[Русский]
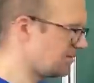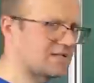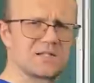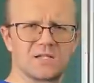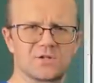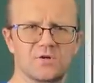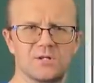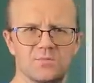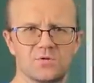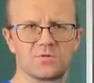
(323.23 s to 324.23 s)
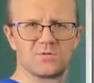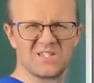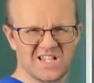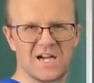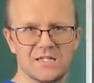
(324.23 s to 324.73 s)
бы я знал, что они будут
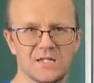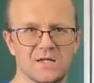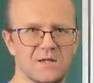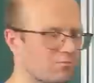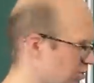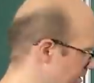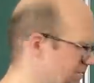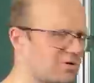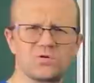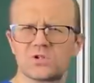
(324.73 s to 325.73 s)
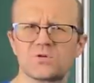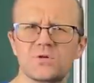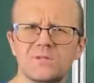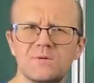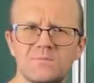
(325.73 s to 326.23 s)
искать, может быть, мне тоже
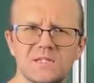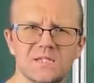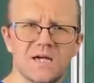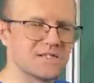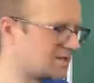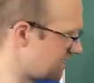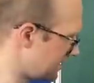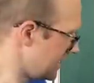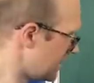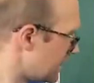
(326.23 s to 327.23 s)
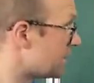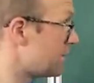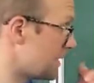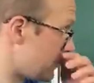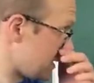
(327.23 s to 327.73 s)
стоило бы поискать. Да? Давайте